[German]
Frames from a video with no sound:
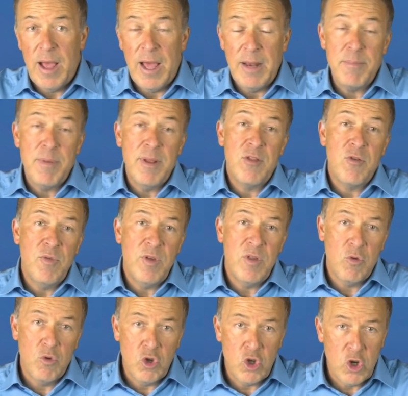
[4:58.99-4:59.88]
hat man
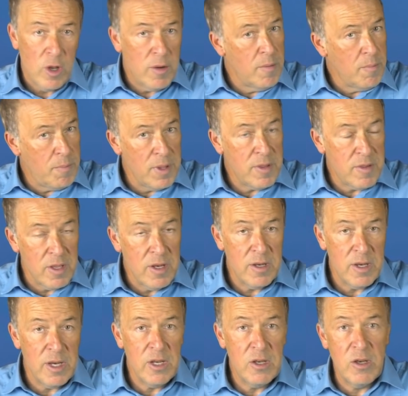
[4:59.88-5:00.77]
sowieso schon ein
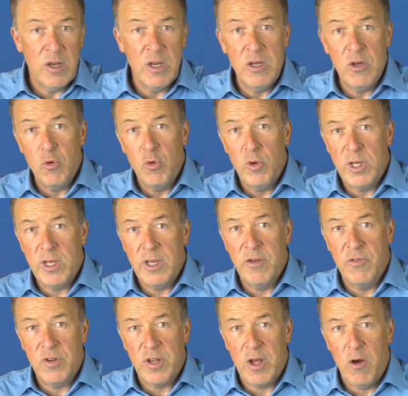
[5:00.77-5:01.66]
bisschen den, den
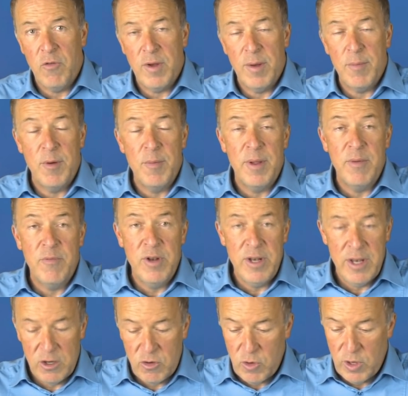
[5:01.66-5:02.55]
Durchgriff drauf, aber man
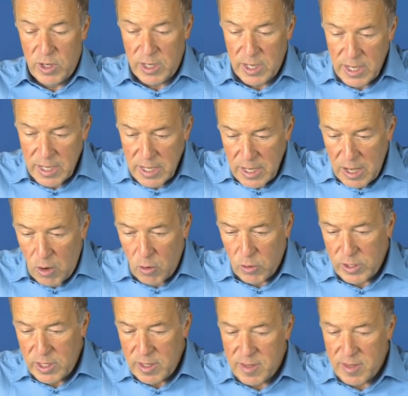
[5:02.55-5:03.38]
will natürlich auch die